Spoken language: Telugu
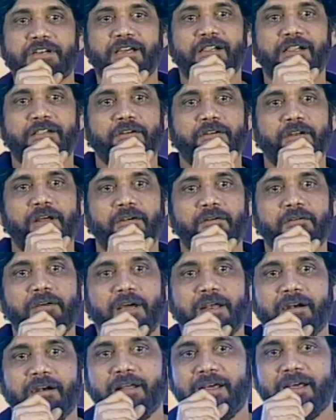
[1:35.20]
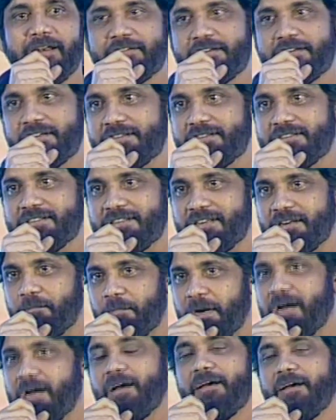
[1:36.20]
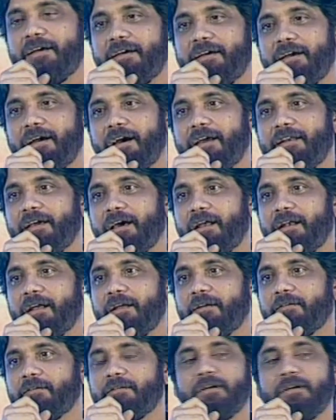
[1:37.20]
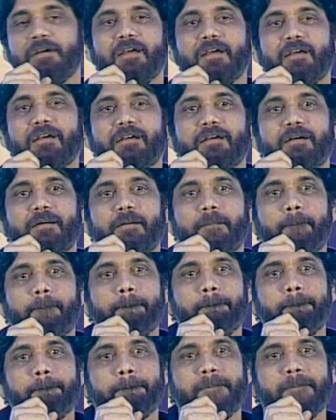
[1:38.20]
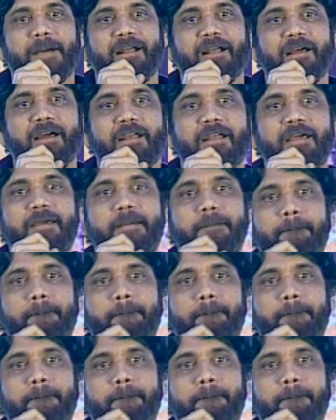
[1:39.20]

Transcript: uh, వెళ్తున్నాను ఆయన డైరెక్ట్ చేసిన సినిమా అని అన్నాను um, అనగానే